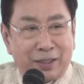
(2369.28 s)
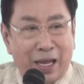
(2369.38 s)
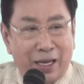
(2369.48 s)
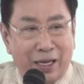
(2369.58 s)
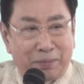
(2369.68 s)

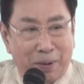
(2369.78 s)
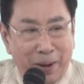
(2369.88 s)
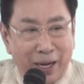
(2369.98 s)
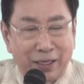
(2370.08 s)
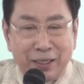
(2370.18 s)
แต่อีกประ
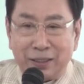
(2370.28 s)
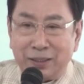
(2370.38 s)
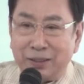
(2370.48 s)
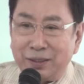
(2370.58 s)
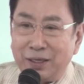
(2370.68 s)
เภทหนึ่ง
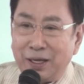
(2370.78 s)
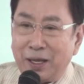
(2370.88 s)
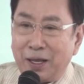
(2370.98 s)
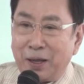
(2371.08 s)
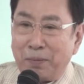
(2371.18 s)

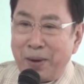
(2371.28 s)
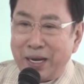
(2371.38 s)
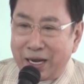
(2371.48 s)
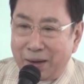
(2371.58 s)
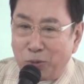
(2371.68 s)
ไม่
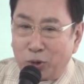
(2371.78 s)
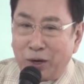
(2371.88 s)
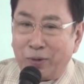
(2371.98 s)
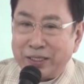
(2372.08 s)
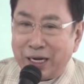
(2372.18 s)
ได้กำหนด
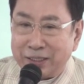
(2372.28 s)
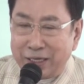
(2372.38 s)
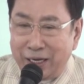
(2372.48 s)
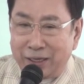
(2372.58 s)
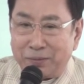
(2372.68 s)
เอาไว้ชัด
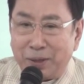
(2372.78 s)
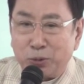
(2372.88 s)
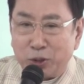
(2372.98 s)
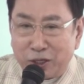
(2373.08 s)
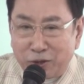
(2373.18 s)
เจนพระ
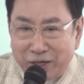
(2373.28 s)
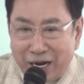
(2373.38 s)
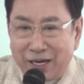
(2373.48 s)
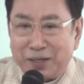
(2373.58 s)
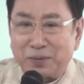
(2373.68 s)
พุทธเจ้า
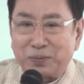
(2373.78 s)
ค่ะ